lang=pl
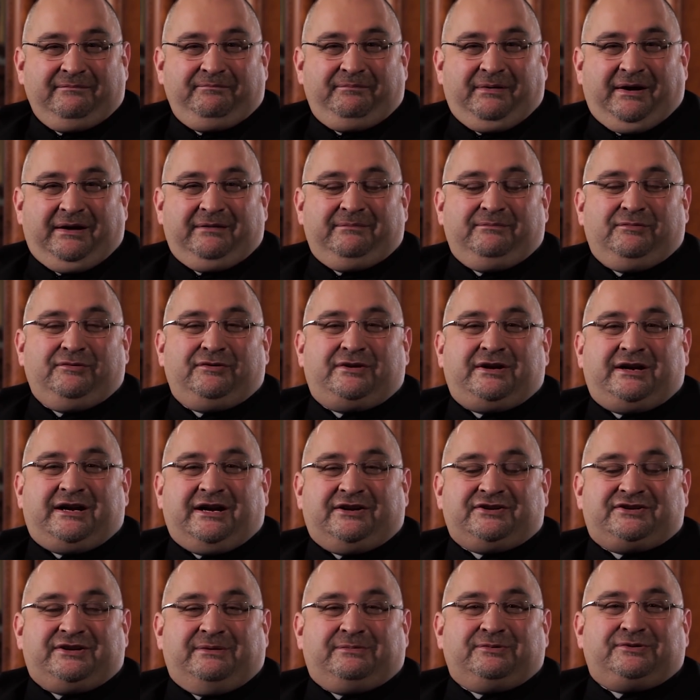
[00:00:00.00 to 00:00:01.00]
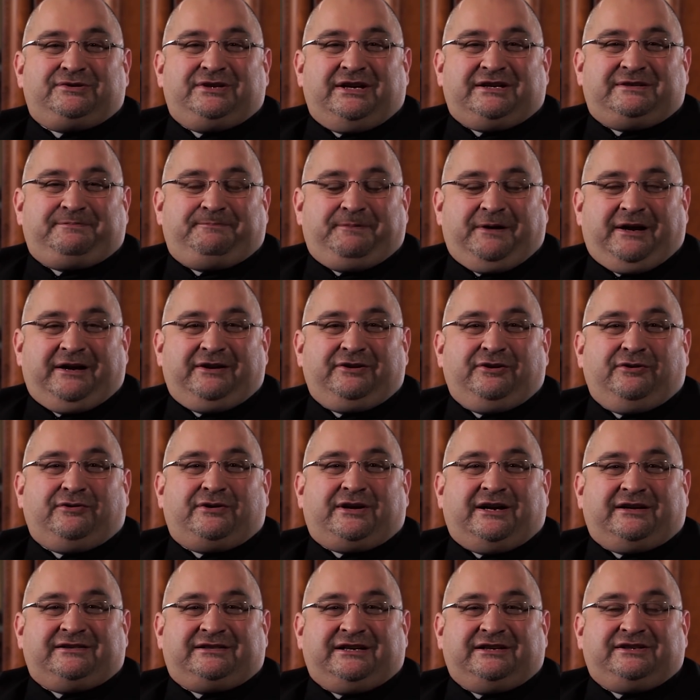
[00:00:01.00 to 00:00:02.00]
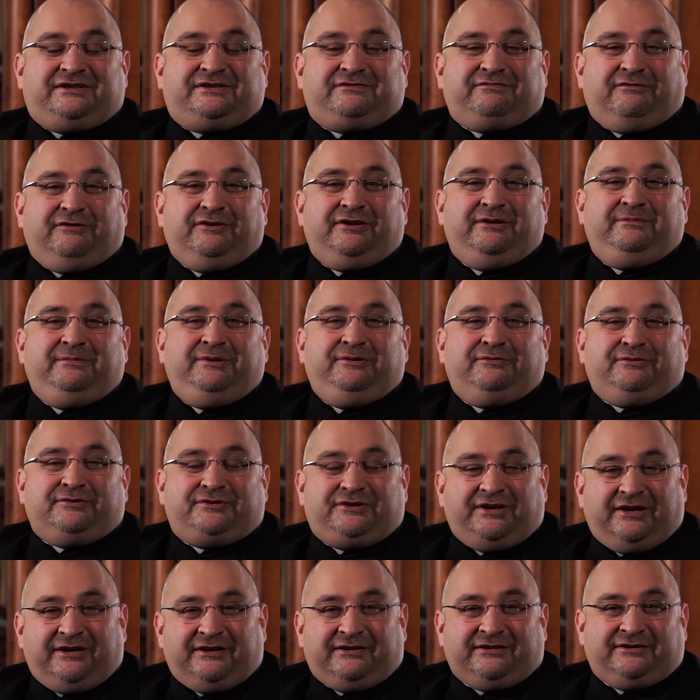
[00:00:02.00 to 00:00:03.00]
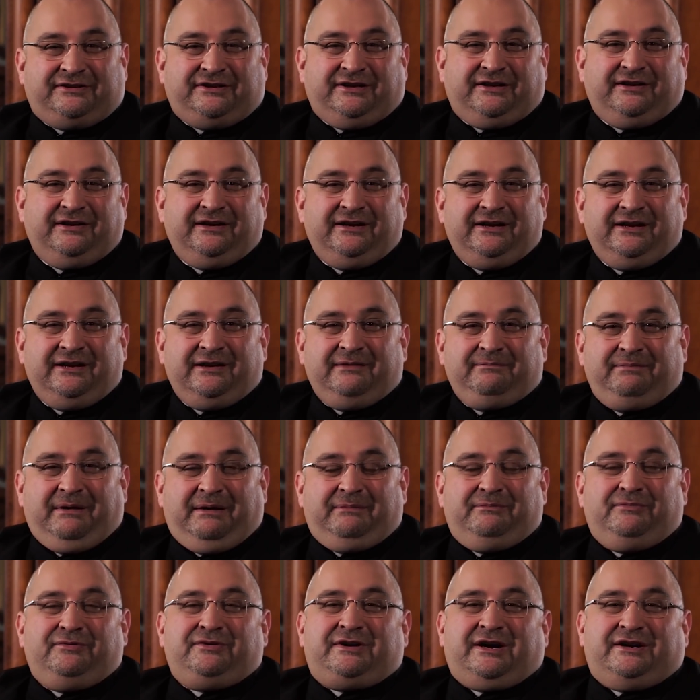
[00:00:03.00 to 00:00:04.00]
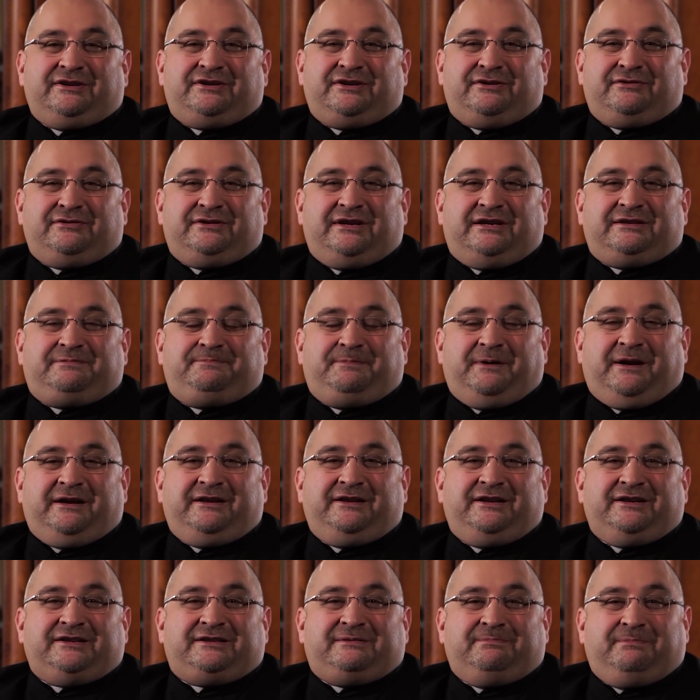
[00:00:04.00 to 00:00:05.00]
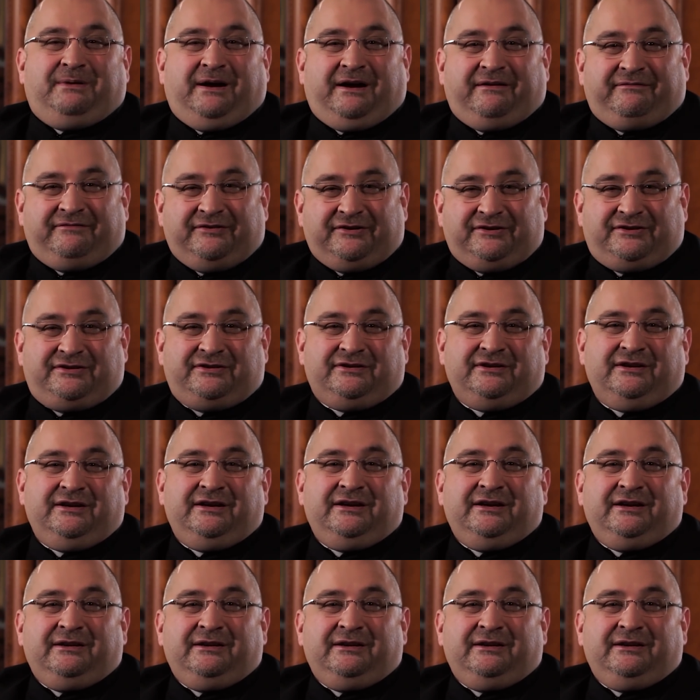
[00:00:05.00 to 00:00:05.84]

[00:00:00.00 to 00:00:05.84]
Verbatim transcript: Pan Bóg każdemu z nas pragnie okazać swoje miłosierdzie. Pan Bóg każdego z nas pragnie zbawić.